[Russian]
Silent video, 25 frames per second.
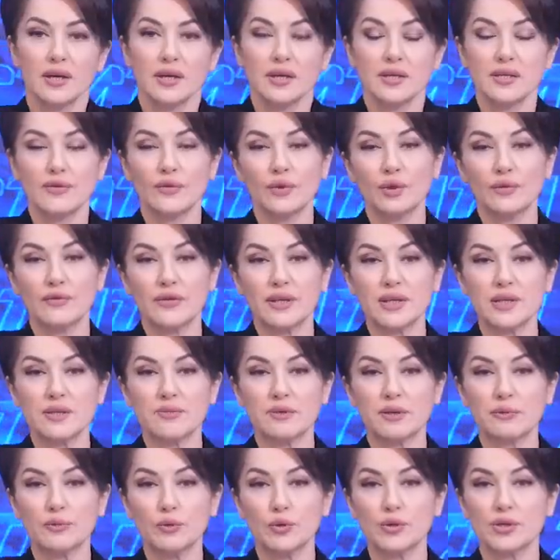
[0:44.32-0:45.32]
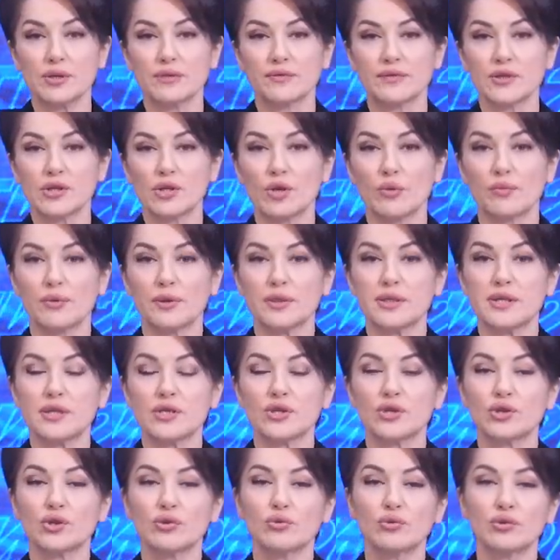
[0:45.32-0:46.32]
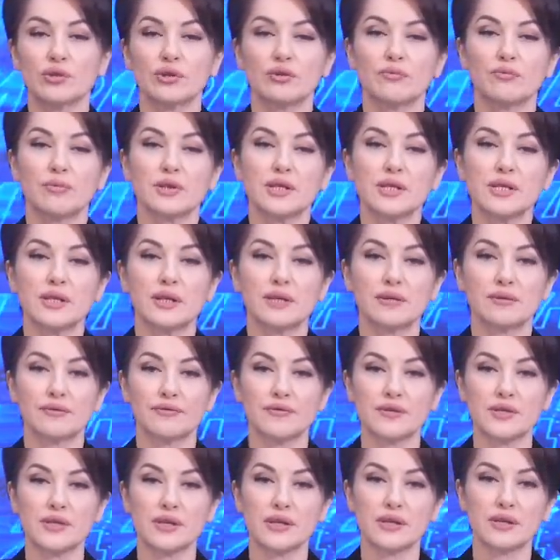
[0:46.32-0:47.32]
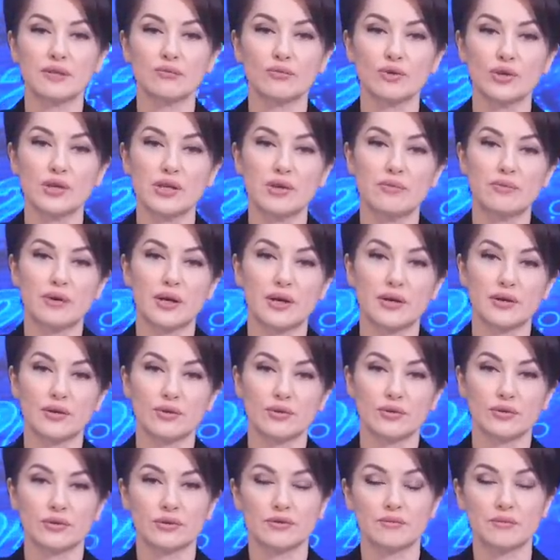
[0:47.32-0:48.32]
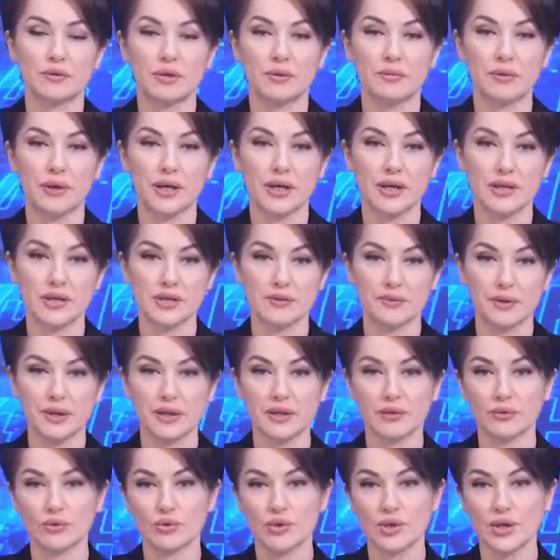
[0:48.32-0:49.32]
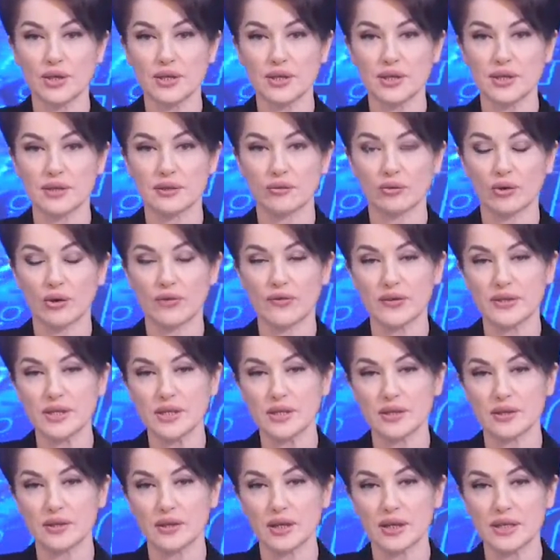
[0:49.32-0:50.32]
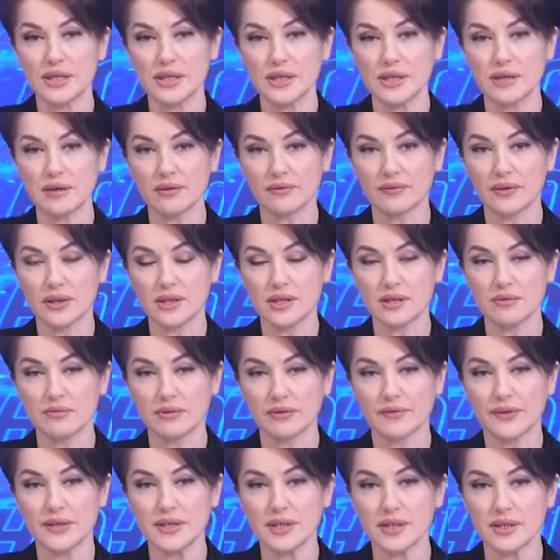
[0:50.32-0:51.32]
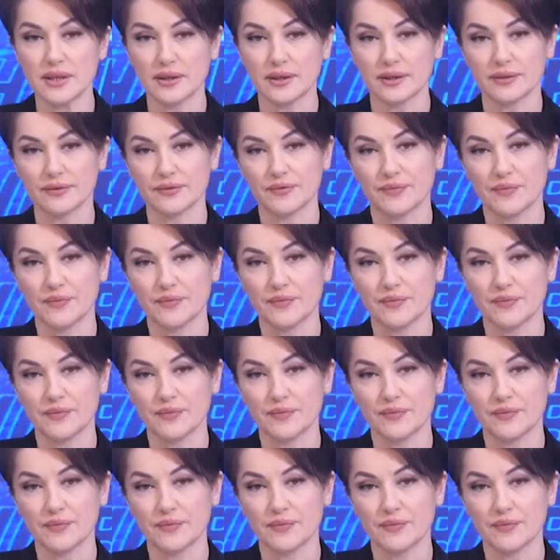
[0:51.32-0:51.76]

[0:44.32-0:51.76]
Сегодня Владимир Путин выступил с ежегодным посланием Федеральному собранию. В мероприятии принял участие и руководитель Дагестана Владимир Васильев.